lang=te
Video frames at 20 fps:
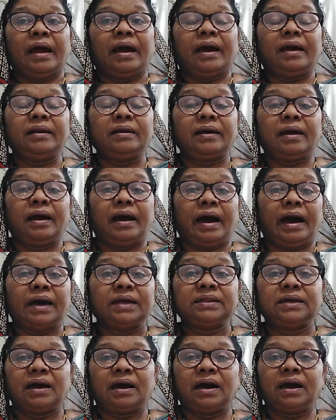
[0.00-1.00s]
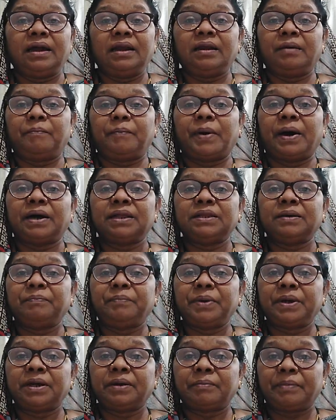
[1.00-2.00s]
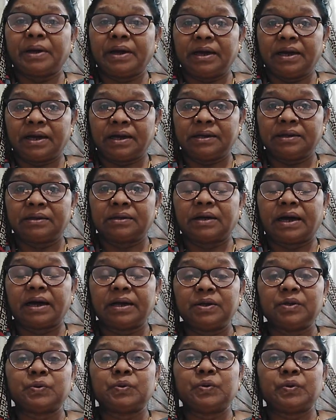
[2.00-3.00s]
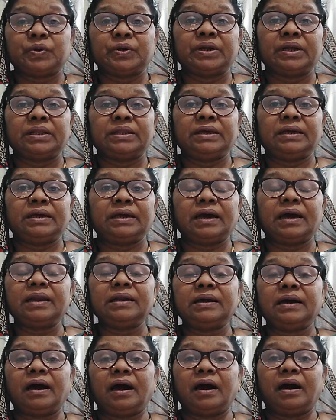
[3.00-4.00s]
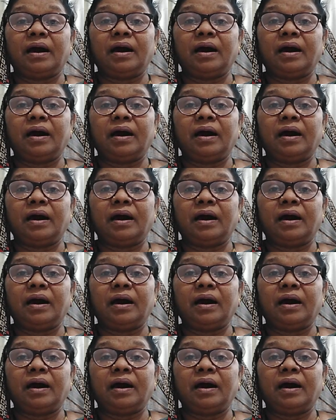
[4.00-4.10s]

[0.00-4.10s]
కనుక అది ఆయన పాదపీఠమై అయి ఉంటున్నది కనుక